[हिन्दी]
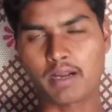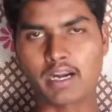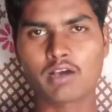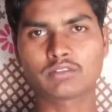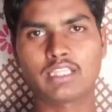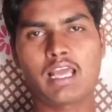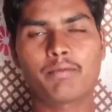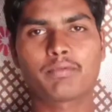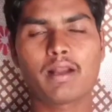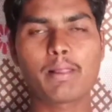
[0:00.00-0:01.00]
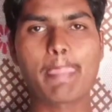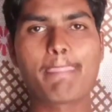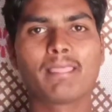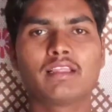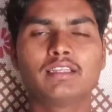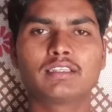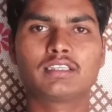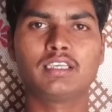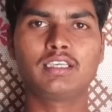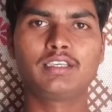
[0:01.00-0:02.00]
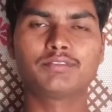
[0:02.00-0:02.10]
भाड़ा होता है आपका कि